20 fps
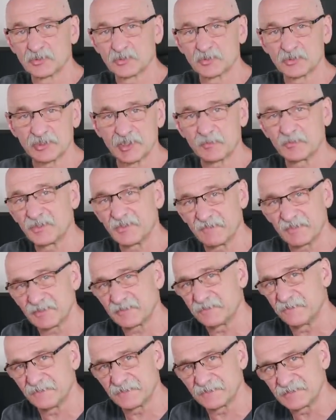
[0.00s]
on służy, albo
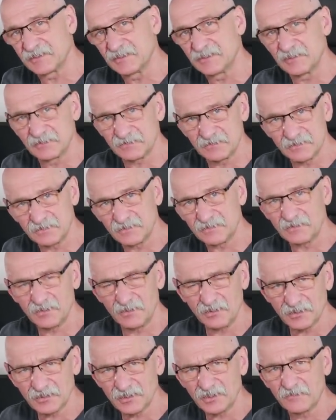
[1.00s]
nawet
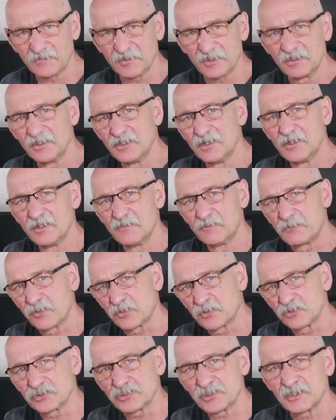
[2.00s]
losowo
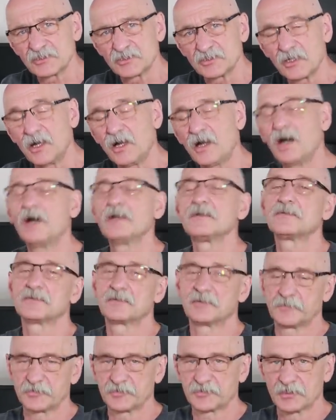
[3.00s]
poruszać, aha, no
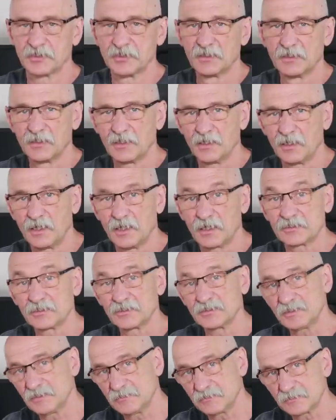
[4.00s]
dobrze, a
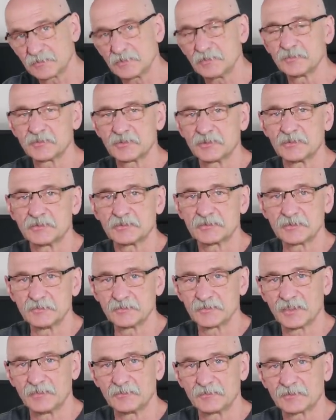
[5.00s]
to tym, tym to,
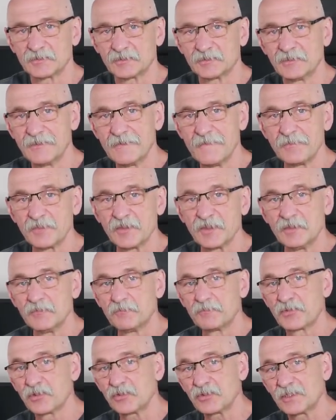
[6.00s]
tym tamto.
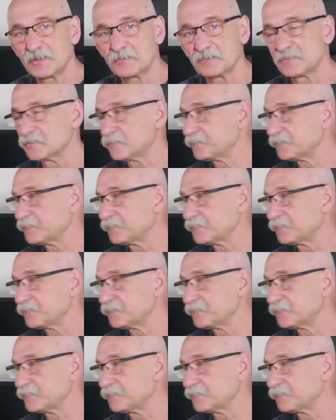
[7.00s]
Program